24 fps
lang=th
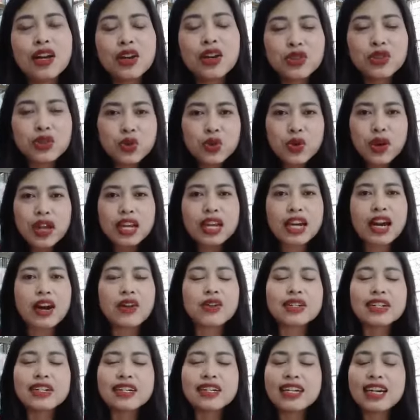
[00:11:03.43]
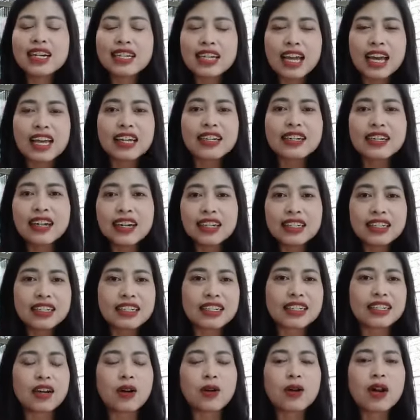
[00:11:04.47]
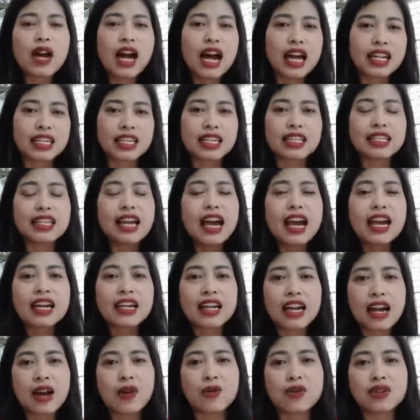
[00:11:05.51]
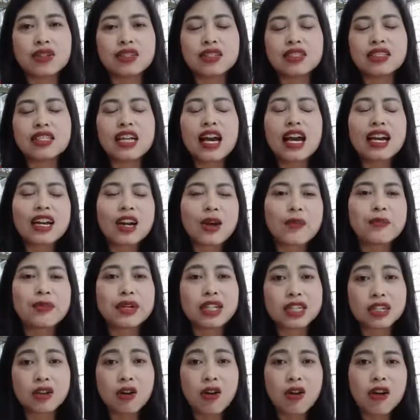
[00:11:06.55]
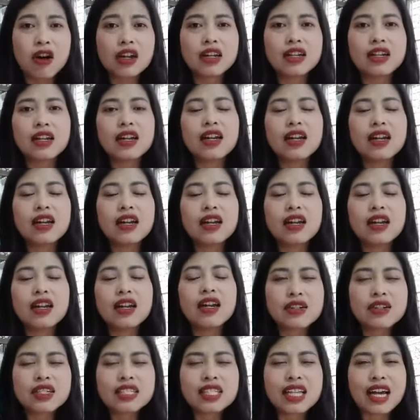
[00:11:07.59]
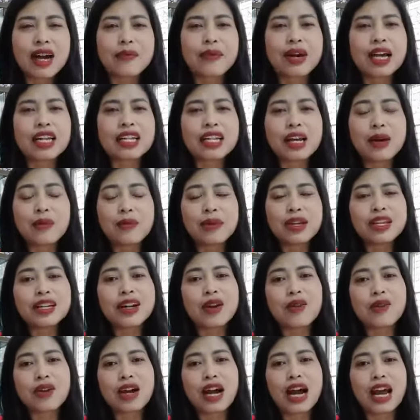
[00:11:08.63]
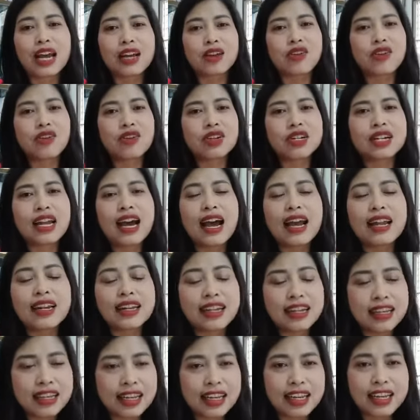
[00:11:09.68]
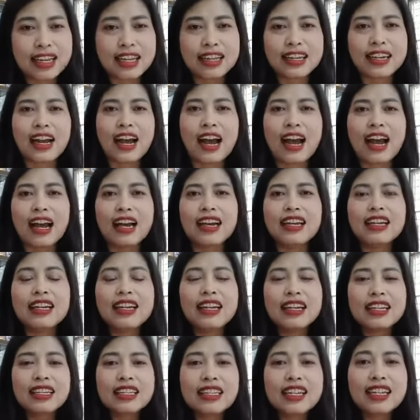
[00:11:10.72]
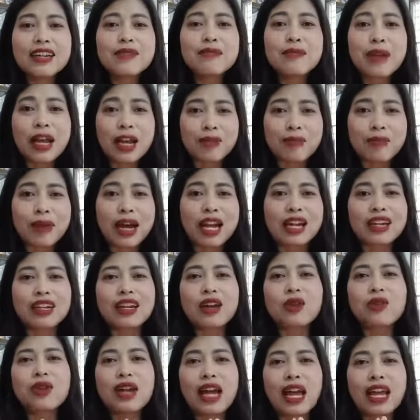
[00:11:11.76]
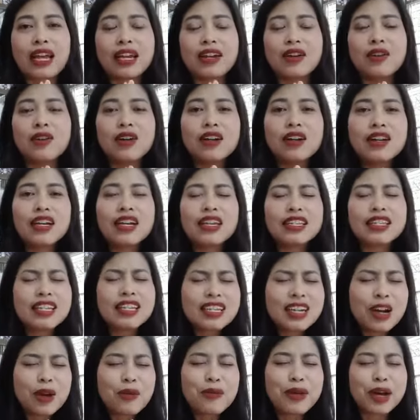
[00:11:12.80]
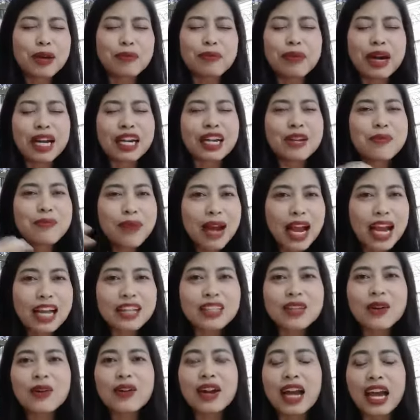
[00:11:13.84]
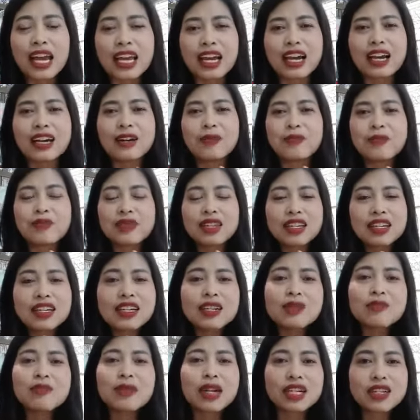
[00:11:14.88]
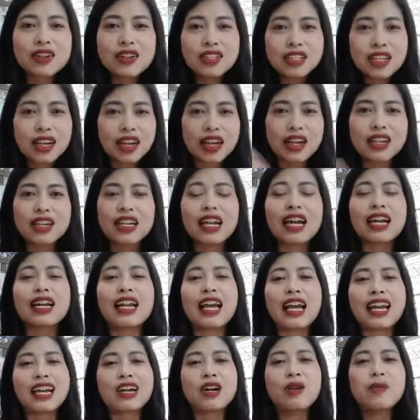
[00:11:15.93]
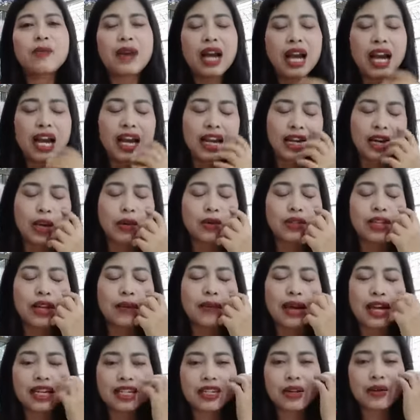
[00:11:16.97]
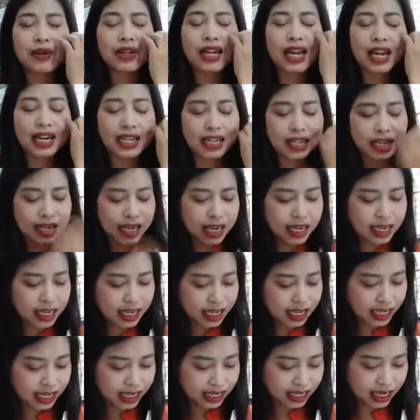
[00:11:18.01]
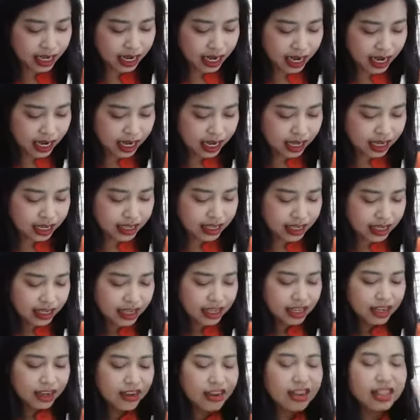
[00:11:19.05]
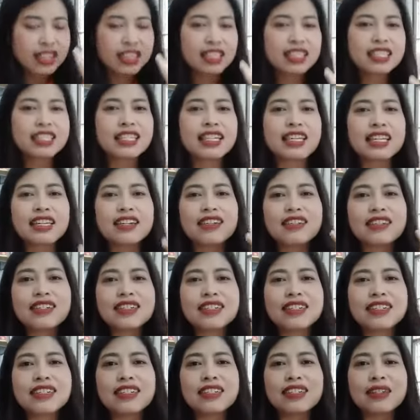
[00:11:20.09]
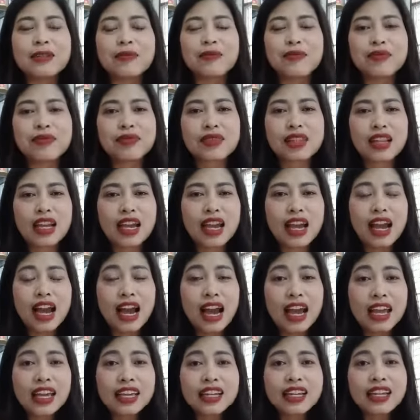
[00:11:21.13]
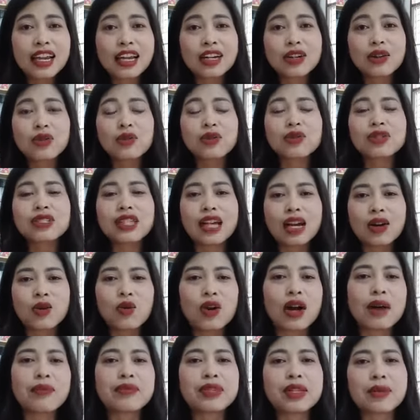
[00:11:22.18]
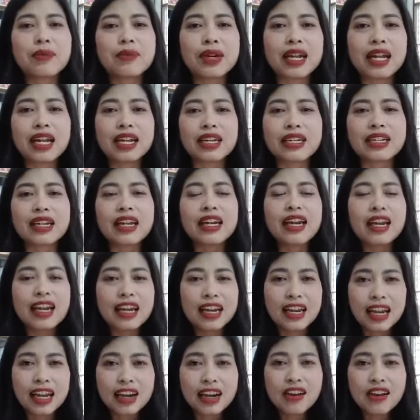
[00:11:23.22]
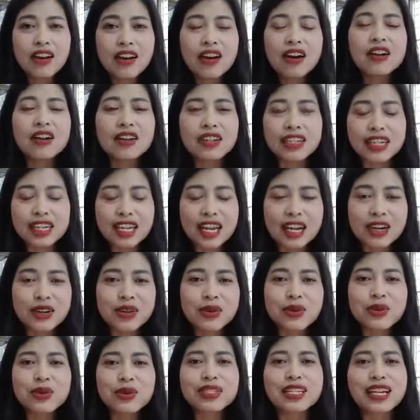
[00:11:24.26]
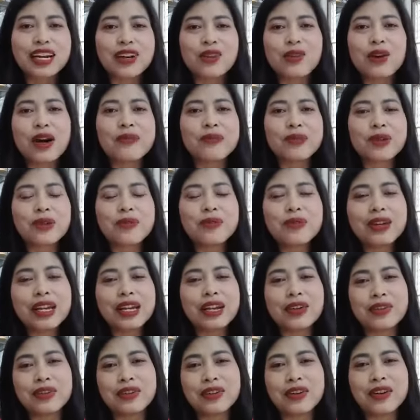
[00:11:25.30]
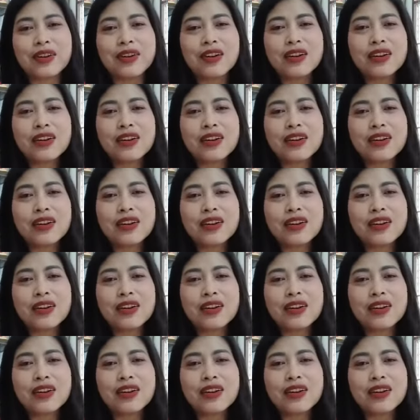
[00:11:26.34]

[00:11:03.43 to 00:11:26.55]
ช่วยเขาในเรื่องใดเรื่องหนึ่งเขาก็อาจจะจ้างเรา หรือถ้าเราเปิดคอร์สสามารถทำให้เราขายคอร์สได้นั่นเองนะคะ ยิ่งแบ่งปันเท่าไหร่เนาะยิ่งเราแบ่งปันได้มากเท่าไหร่อ่ะเงินมันก็จะหลั่งไหลเข้ามาหาเราได้มากเท่านั้นนั่นเองนะคะ ข้อที่4ก็คือให้เรียนรู้จากความสำเร็จและก็เรียนรู้จากความล้มเหลวเนาะ